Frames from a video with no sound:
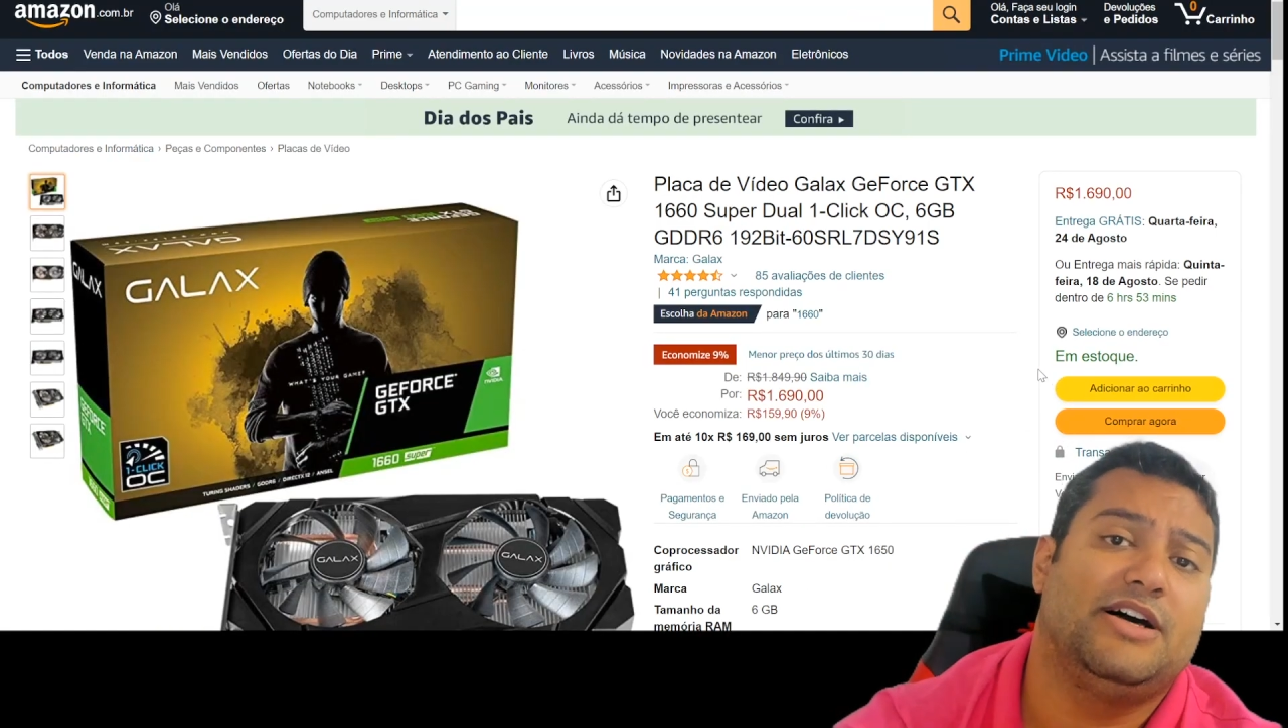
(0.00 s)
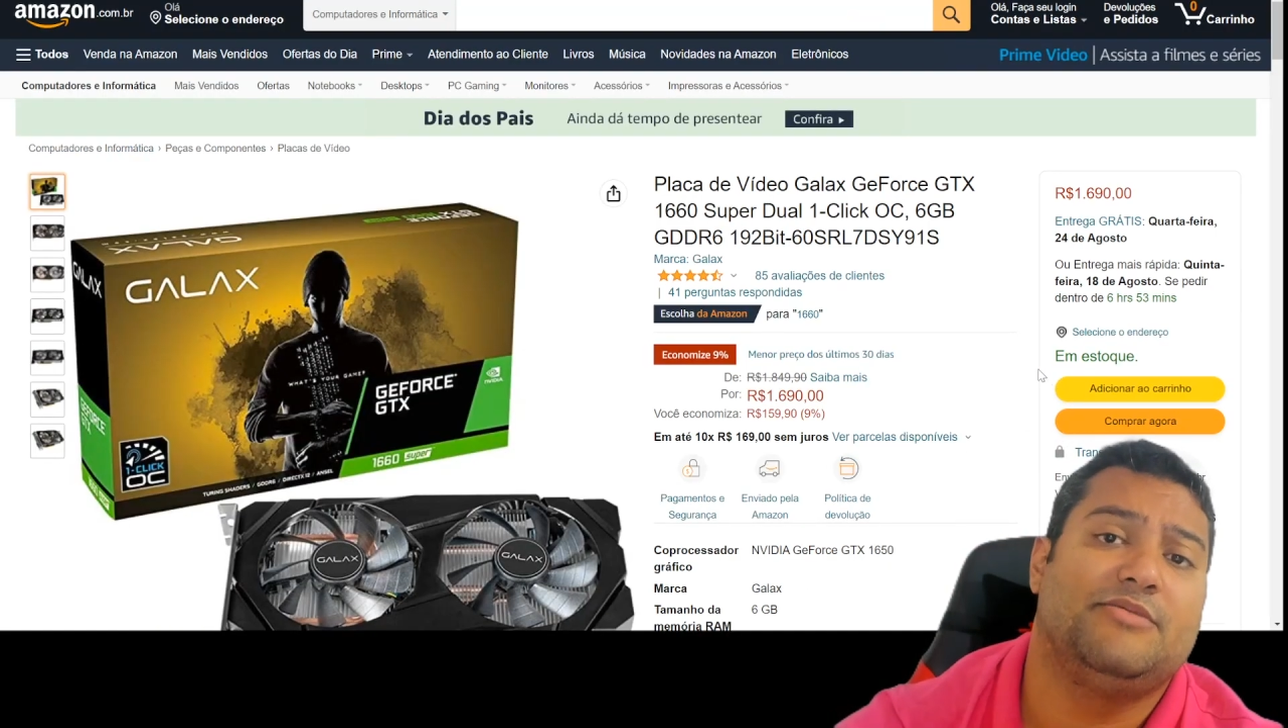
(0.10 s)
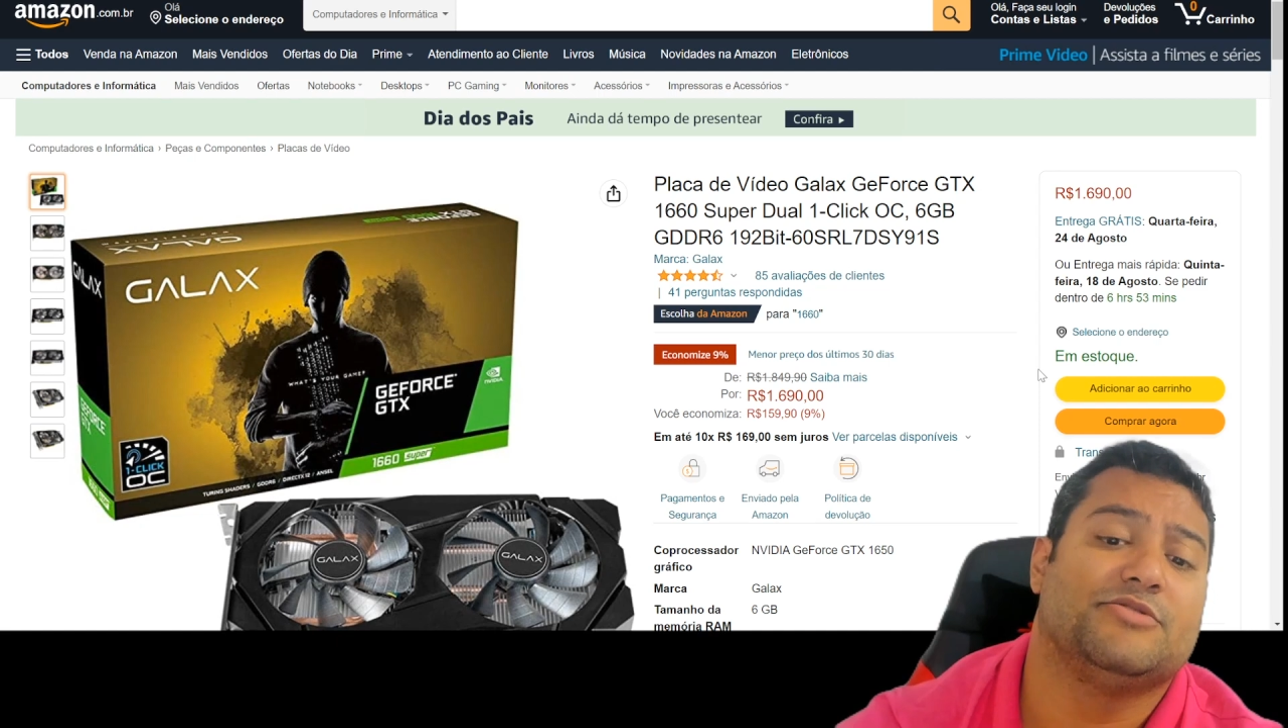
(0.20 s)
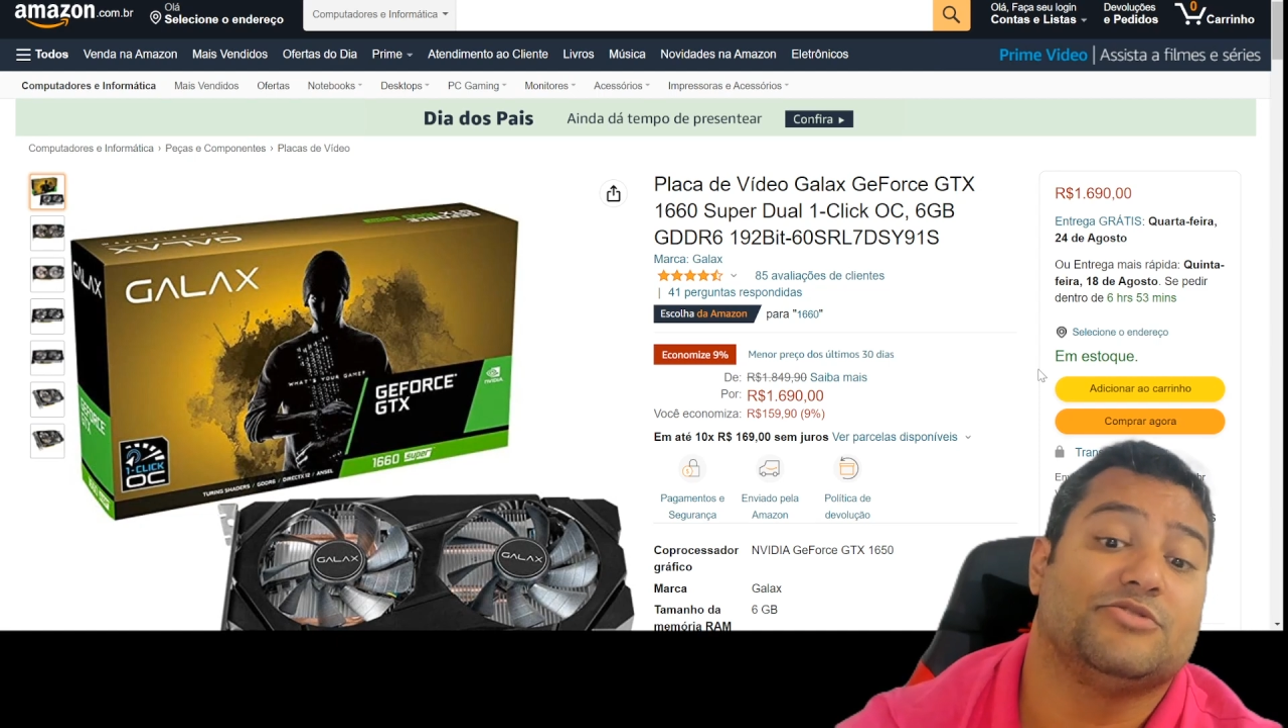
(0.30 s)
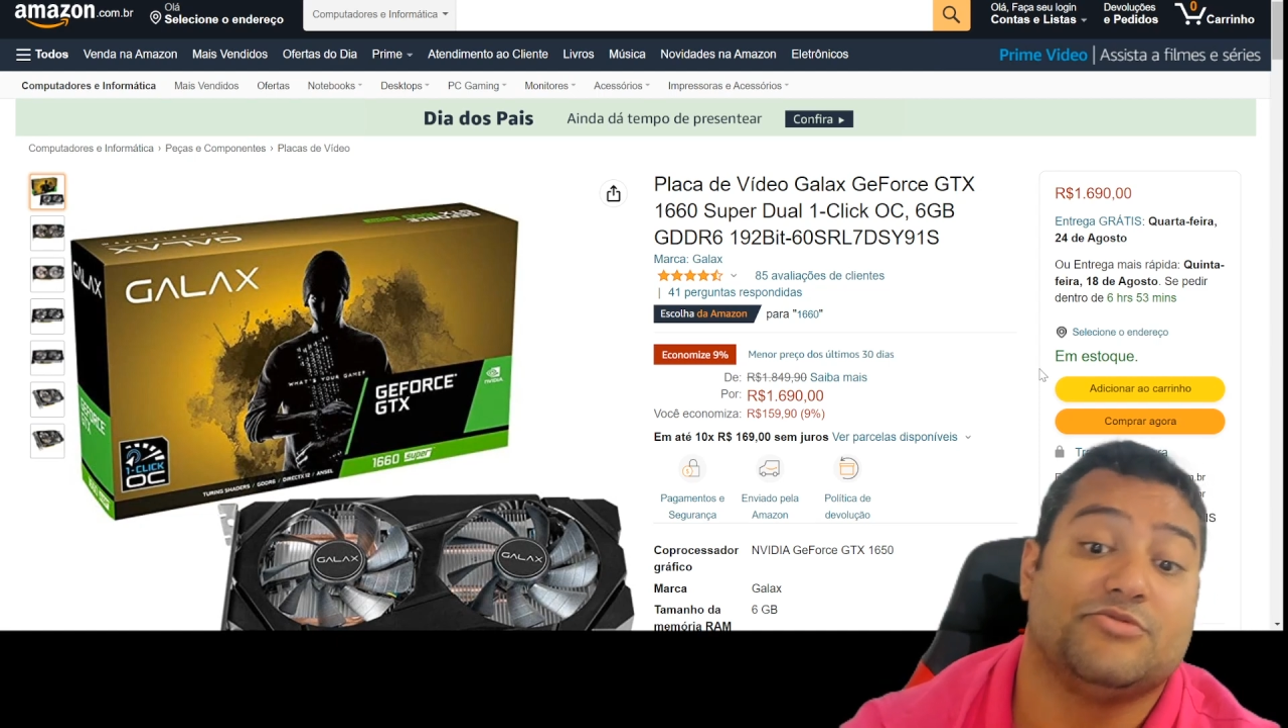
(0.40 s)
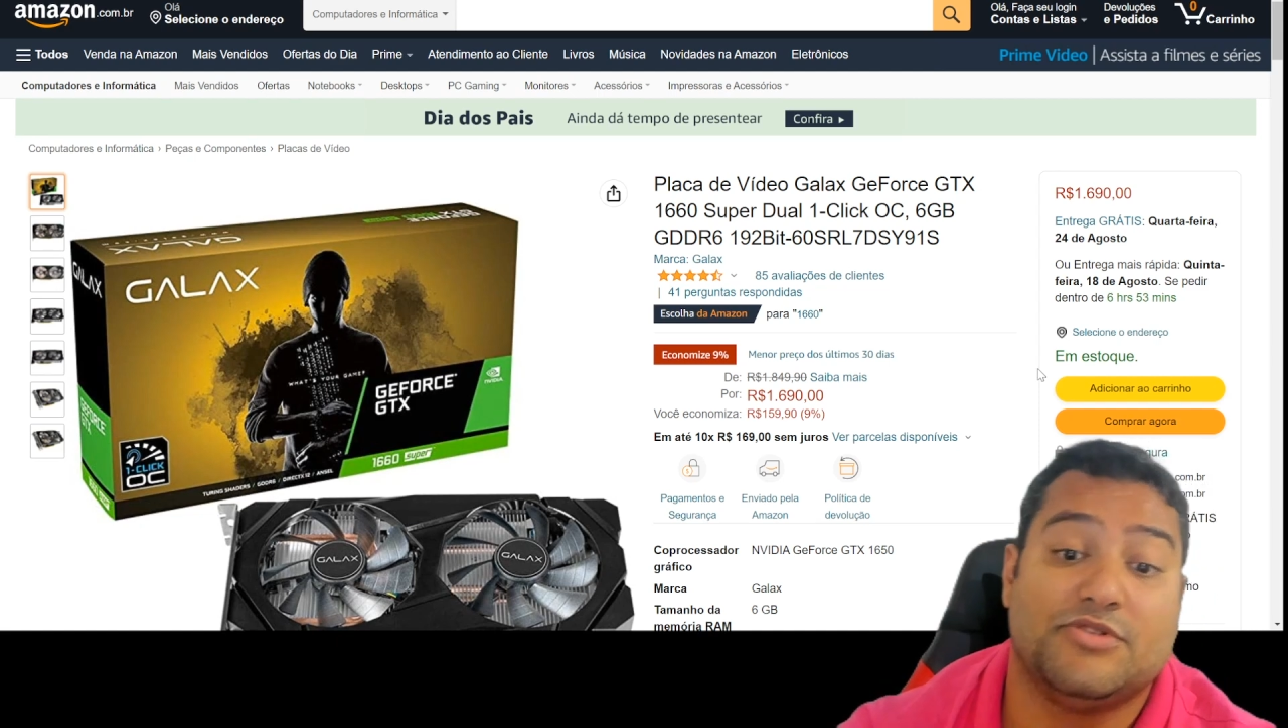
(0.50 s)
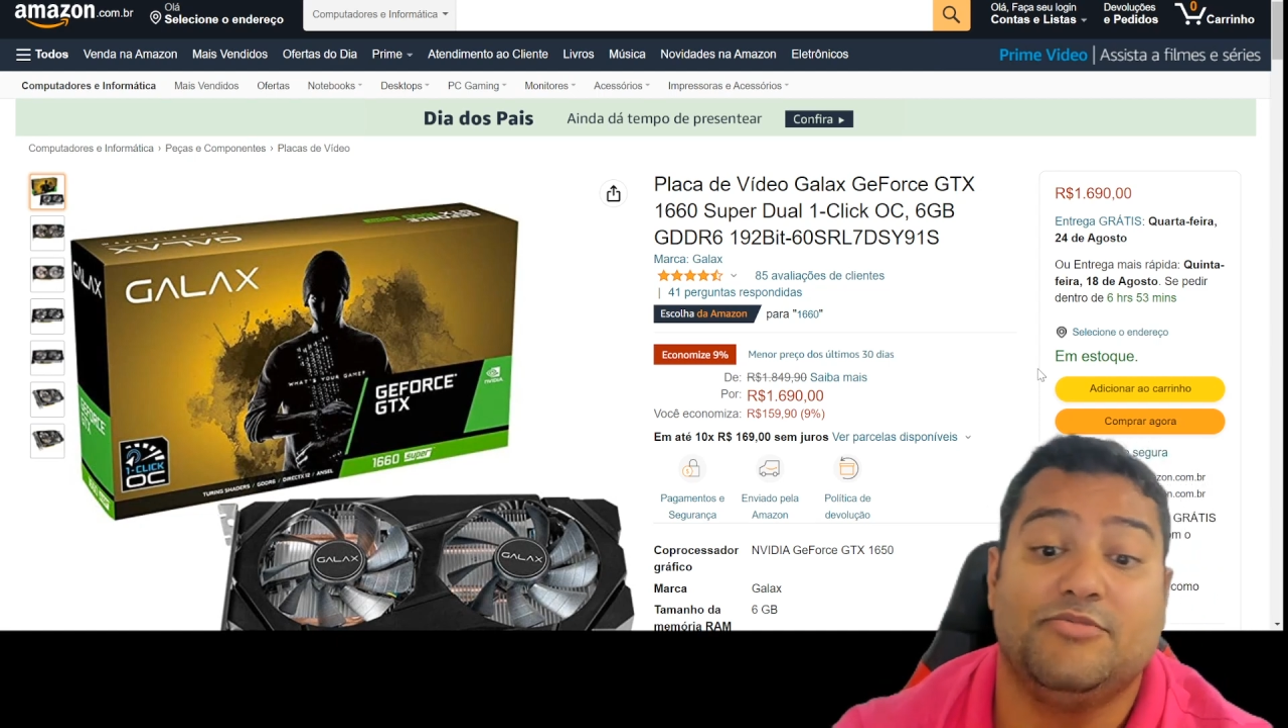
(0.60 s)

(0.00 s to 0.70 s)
a Amazon